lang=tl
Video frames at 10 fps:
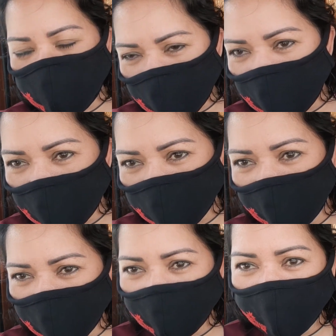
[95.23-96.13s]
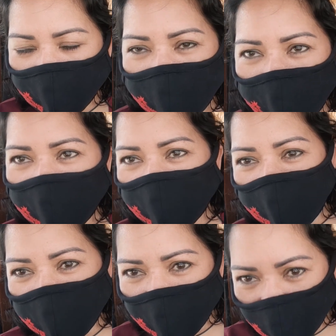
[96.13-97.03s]
natin kaya
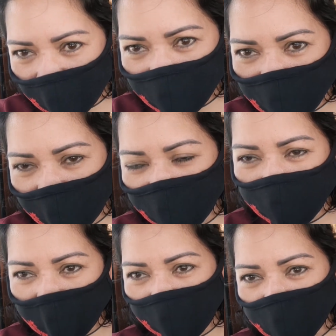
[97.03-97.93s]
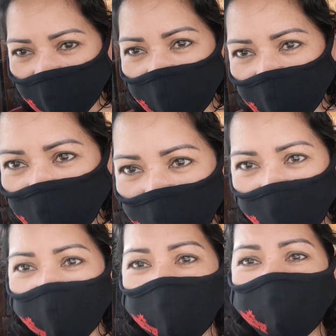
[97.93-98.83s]
titingnan natin ngayon papunta kami
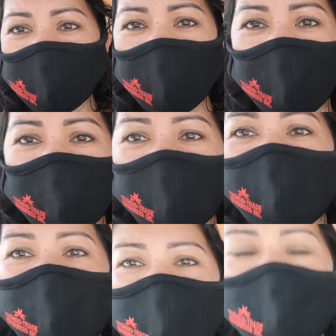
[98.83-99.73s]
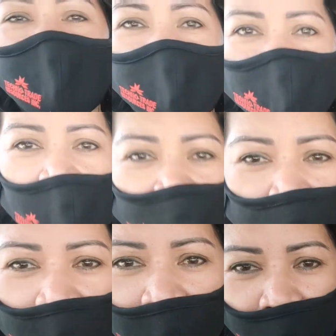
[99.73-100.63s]
doon
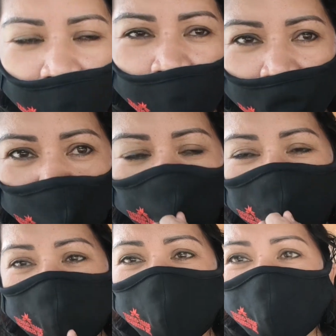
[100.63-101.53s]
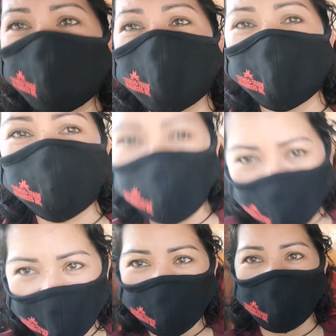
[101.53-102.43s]
Saturday ngayon magmamadali kami kasi
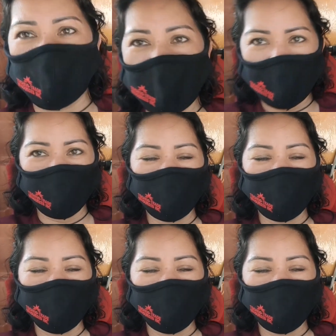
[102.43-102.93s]
payroll nga